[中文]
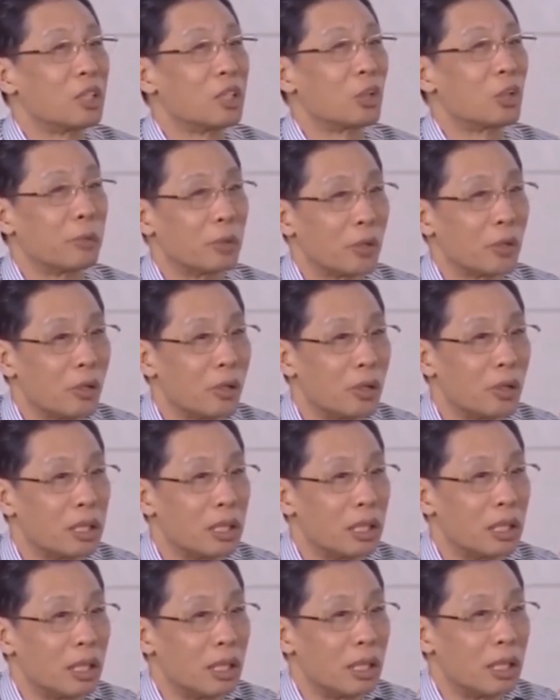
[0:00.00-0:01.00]
根本走不动。
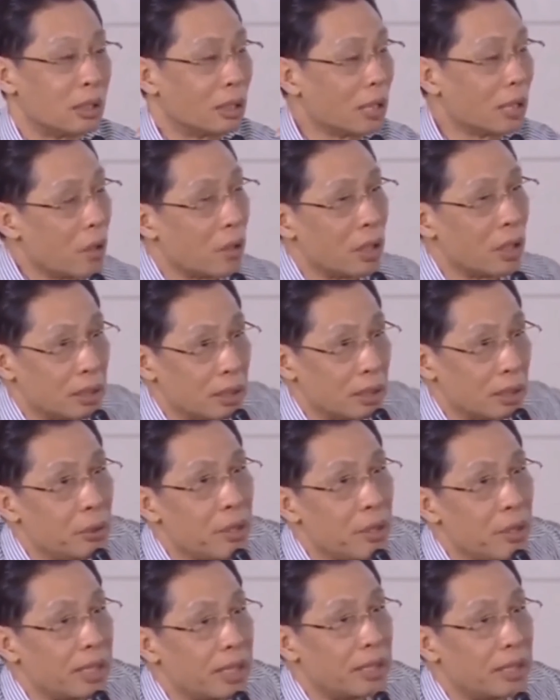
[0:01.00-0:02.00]
到了
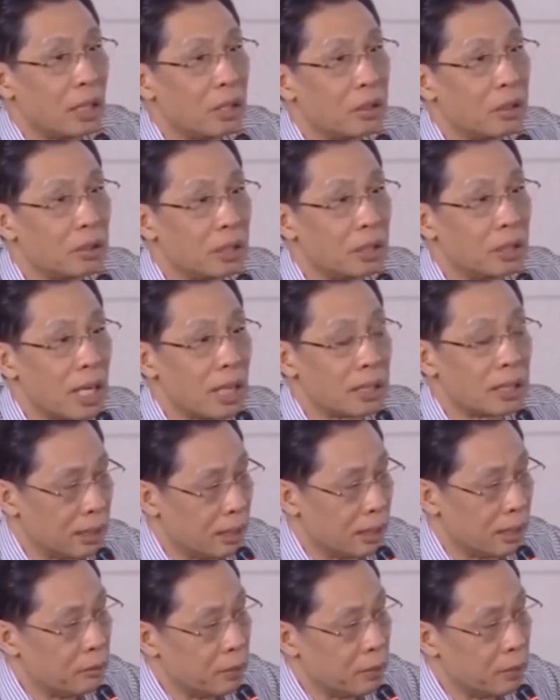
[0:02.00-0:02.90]
医院以后啊，